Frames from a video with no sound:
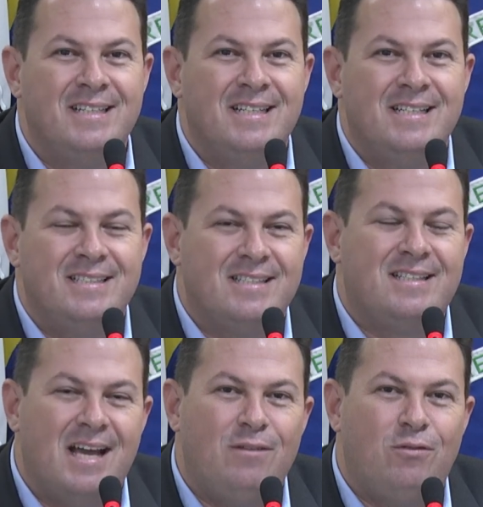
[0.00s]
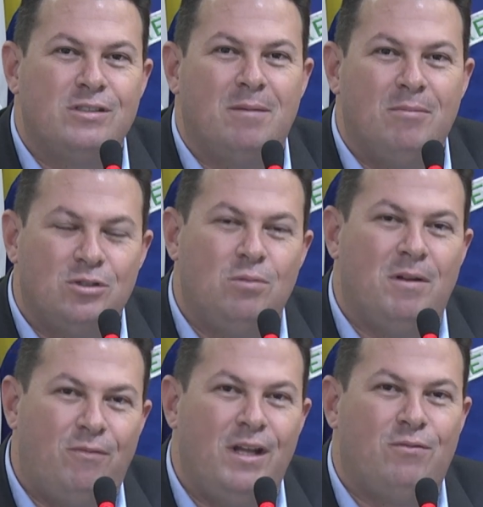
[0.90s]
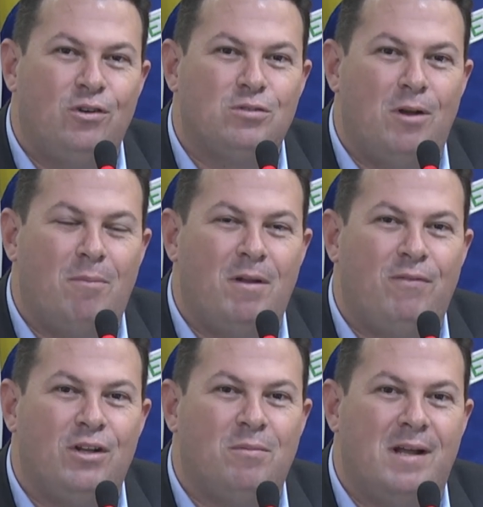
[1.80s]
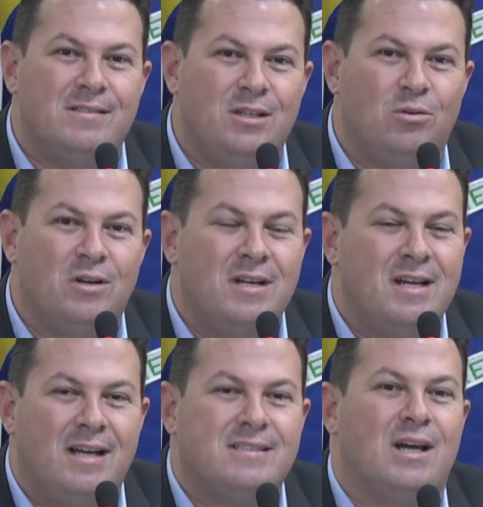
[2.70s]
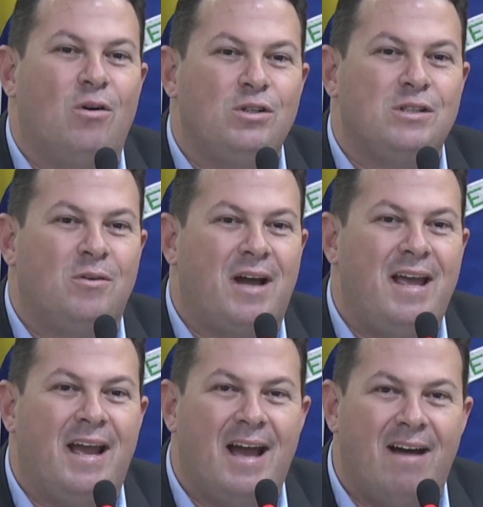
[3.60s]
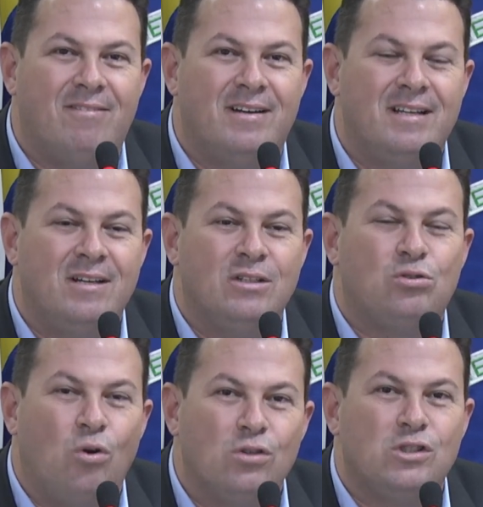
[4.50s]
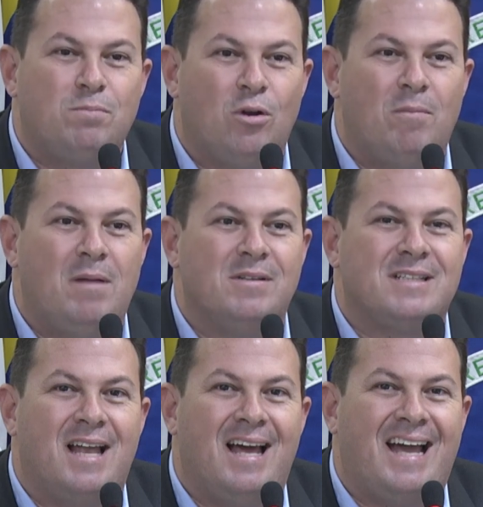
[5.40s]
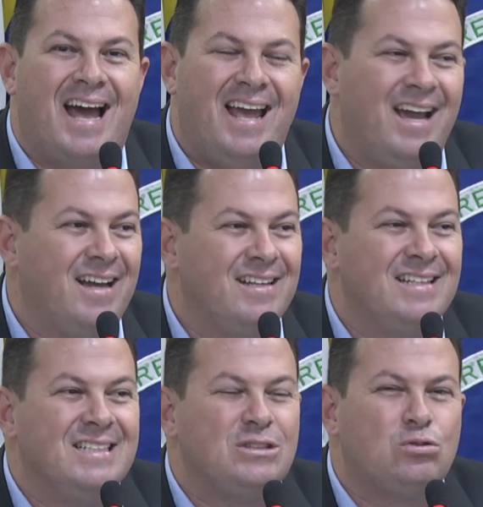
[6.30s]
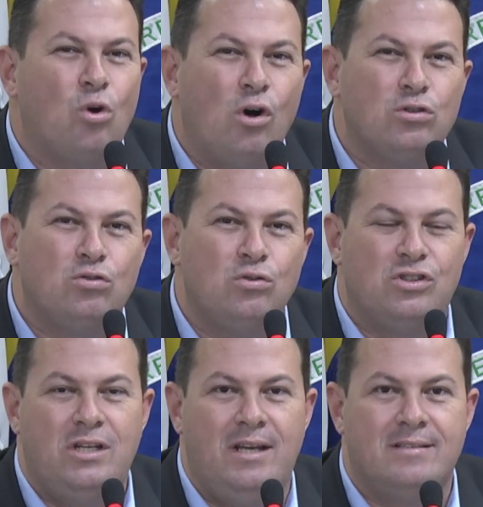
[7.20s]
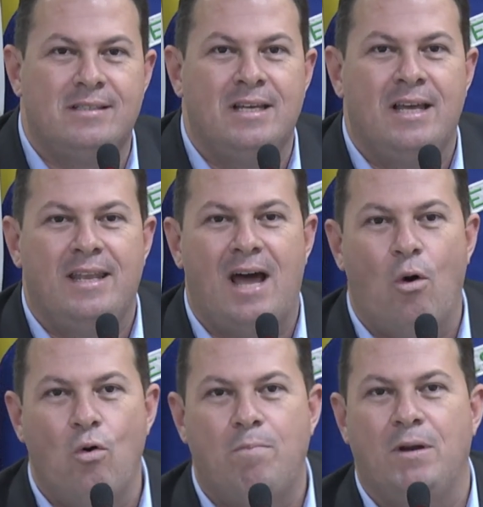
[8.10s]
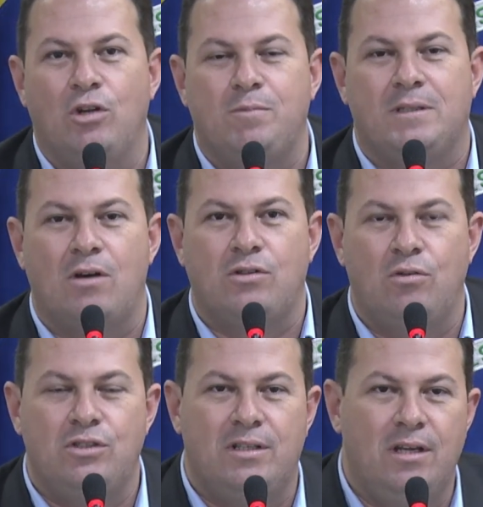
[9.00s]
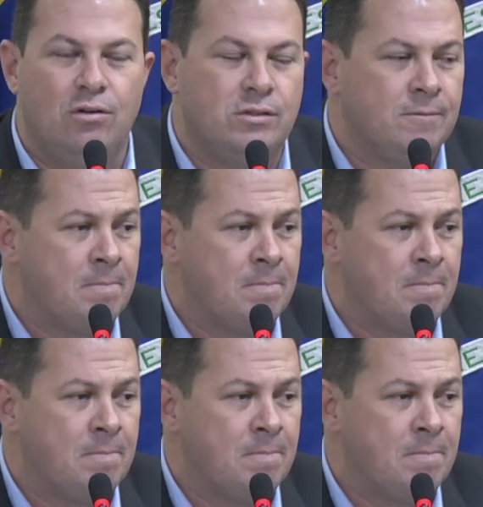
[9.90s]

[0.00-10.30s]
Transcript: Se a cidade fosse, se o prefeito fosse o melhor prefeito do Brasil, a saúde não carregava todos os problemas que ela carrega, todos os dias, na UPA, no Hospital São de Deus,